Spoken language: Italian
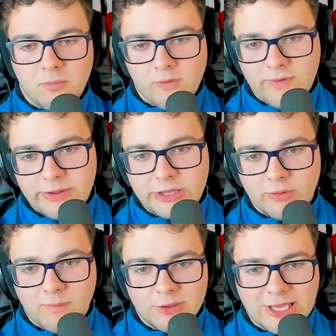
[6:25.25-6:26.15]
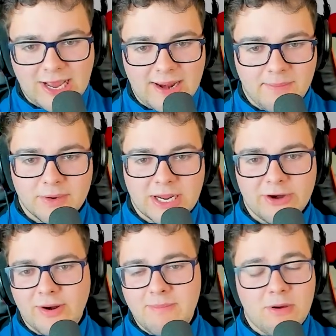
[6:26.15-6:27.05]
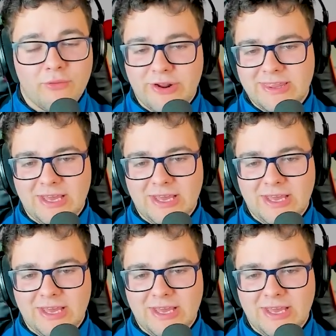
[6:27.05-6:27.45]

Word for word: Ovviamente con molta calma, perché non abbiamo fretta